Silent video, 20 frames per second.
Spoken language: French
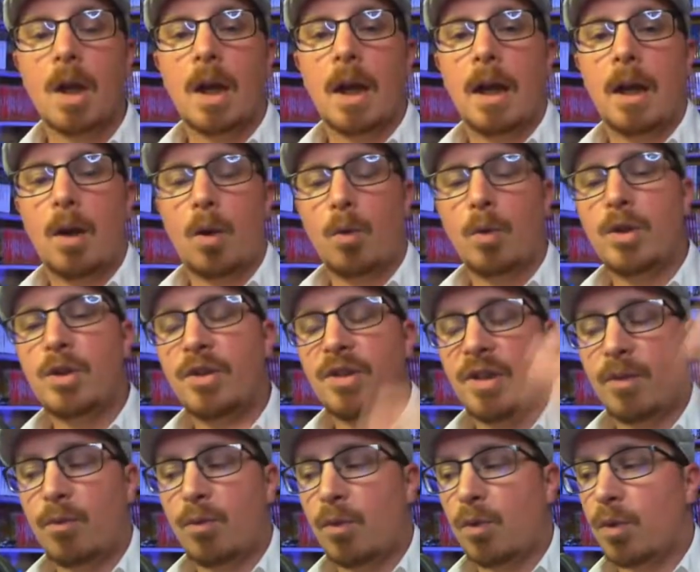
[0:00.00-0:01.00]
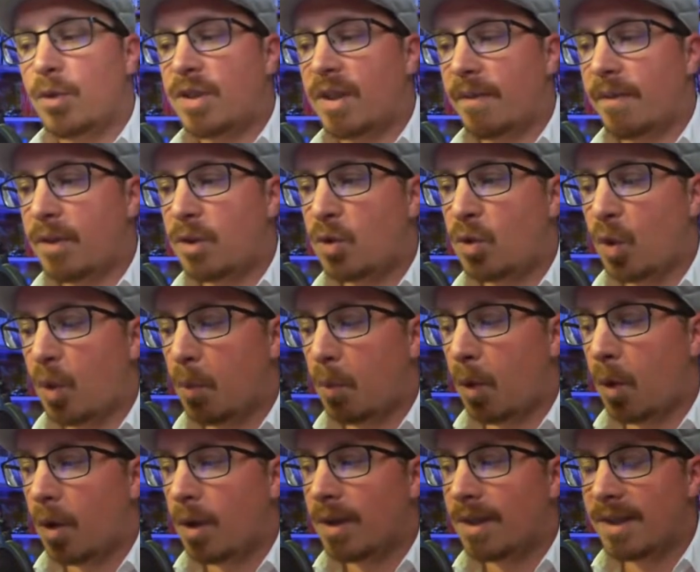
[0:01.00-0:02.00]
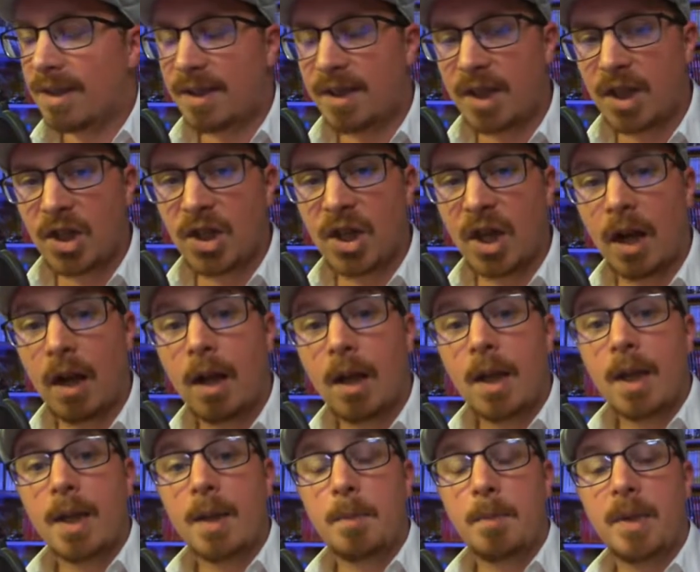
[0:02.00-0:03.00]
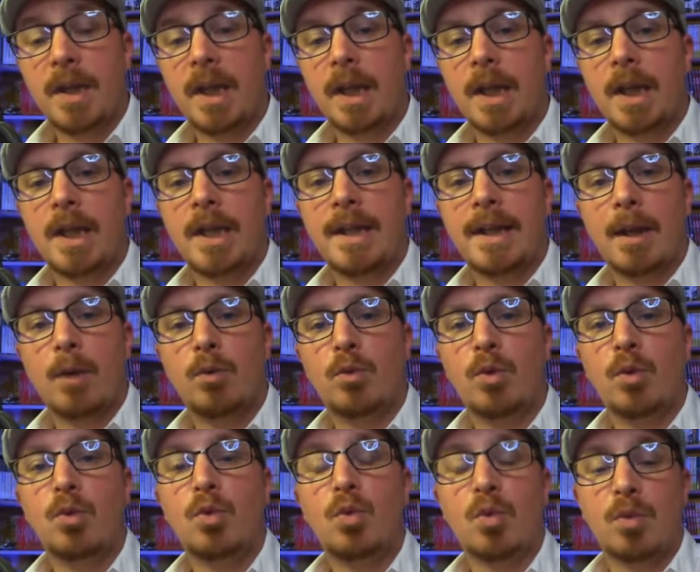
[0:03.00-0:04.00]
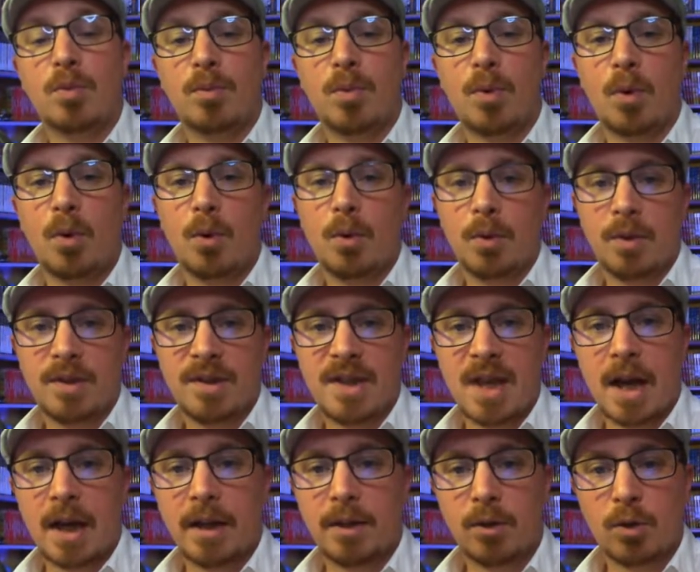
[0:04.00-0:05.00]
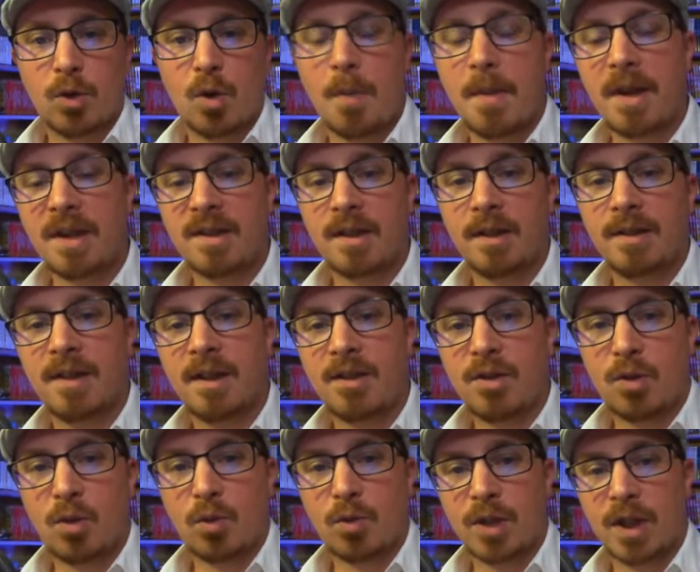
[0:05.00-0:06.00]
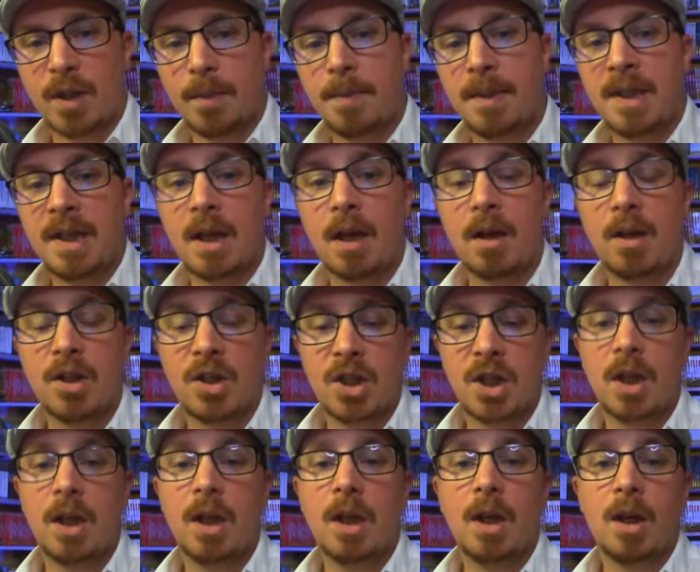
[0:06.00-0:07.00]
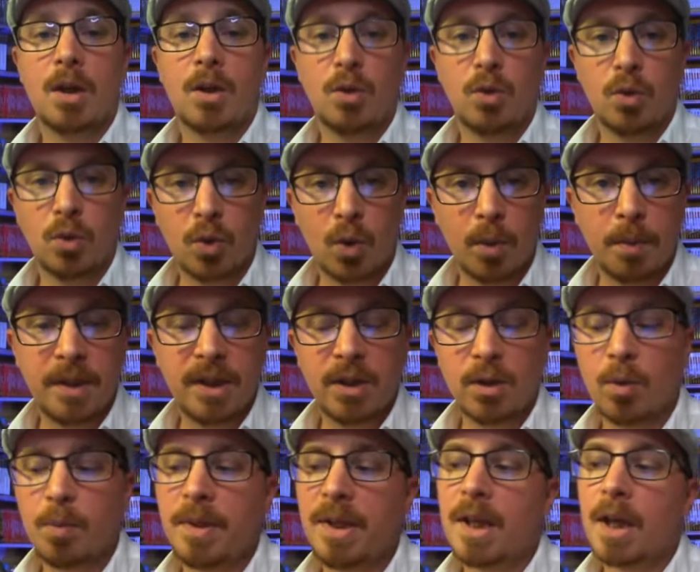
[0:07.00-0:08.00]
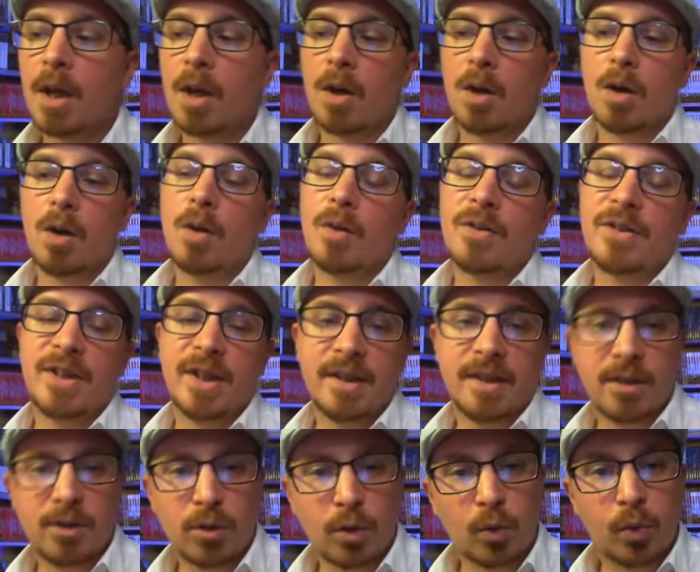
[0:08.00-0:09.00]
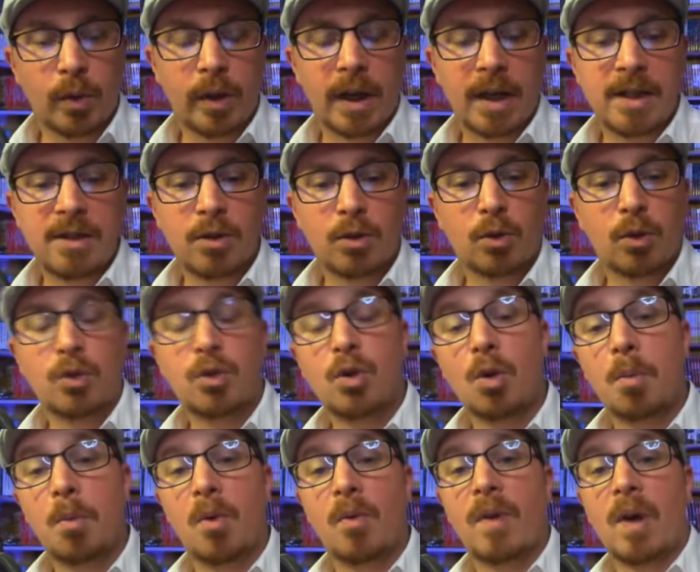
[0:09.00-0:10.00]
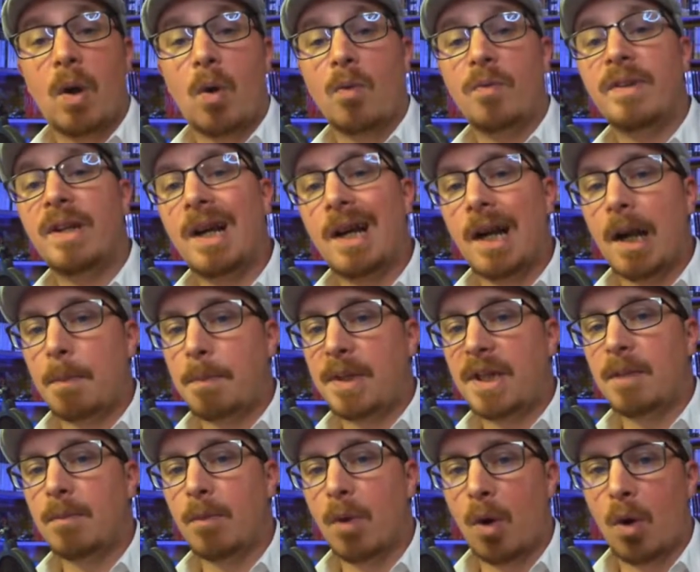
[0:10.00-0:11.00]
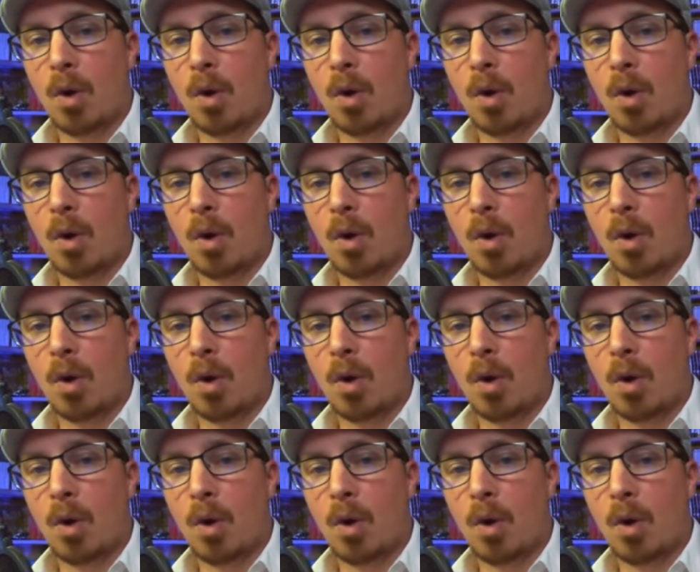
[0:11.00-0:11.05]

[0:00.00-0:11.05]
Alors oui, je sais, vous le savez sûrement déjà, mais il y a eu de nombreux arrêts de commercialisation chez Pika et chez Nobinobi. C'était sur tous les réseaux sociaux, mais on va revenir rapidement